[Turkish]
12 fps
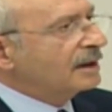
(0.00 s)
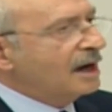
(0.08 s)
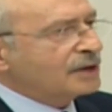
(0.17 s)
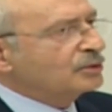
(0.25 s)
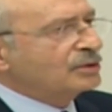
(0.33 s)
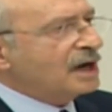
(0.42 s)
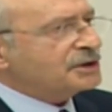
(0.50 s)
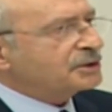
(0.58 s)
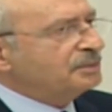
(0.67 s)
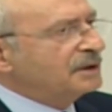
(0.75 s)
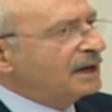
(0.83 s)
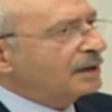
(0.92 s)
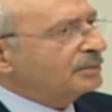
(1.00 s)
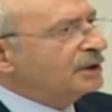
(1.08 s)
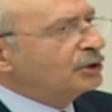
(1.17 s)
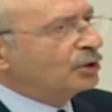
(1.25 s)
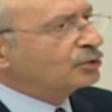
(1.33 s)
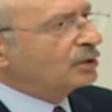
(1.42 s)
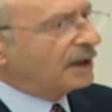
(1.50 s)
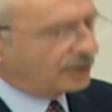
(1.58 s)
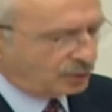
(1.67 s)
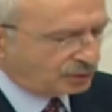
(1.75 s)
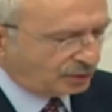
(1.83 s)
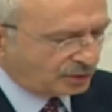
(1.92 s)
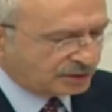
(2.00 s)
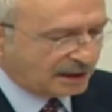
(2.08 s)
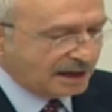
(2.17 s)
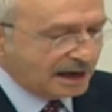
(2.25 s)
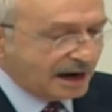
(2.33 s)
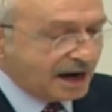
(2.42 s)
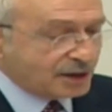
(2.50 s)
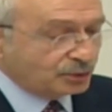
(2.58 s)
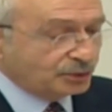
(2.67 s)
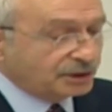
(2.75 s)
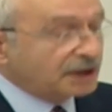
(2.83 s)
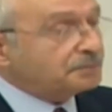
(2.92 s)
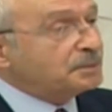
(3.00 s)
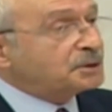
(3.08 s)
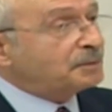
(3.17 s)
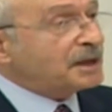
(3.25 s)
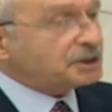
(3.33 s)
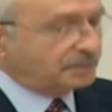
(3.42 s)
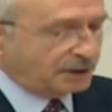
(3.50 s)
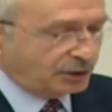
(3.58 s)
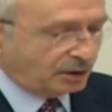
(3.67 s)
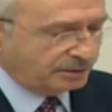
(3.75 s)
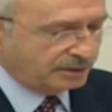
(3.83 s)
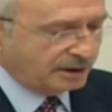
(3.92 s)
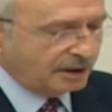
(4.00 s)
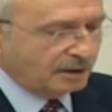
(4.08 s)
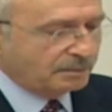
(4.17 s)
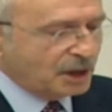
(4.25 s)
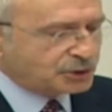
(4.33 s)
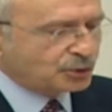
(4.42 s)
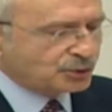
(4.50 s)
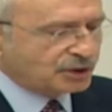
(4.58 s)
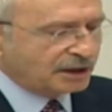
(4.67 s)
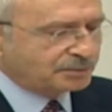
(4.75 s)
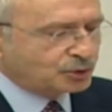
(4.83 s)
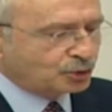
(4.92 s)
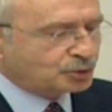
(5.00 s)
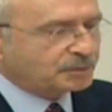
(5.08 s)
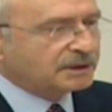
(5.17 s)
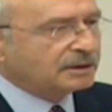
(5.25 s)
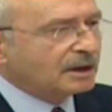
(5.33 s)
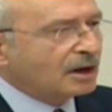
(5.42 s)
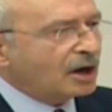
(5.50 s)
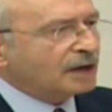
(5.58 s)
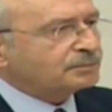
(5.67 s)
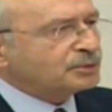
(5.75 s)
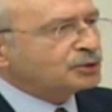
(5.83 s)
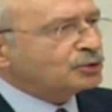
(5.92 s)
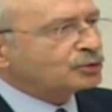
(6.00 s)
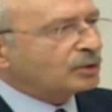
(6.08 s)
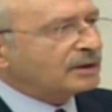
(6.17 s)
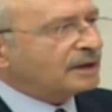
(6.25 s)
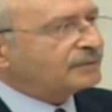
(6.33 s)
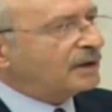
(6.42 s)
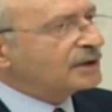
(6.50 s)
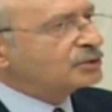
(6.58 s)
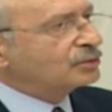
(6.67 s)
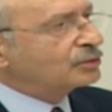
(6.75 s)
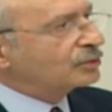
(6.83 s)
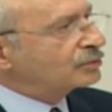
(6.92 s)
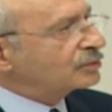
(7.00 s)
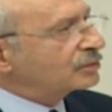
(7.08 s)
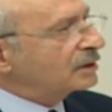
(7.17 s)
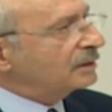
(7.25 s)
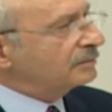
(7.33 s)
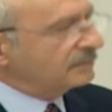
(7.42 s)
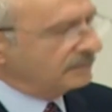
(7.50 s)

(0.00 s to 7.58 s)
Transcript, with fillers: Her gün kaç milyar milyon dolar ödüyoruz? Her gün 75 milyon 573 bin 63 dolar faiz ödüyor Türkiye.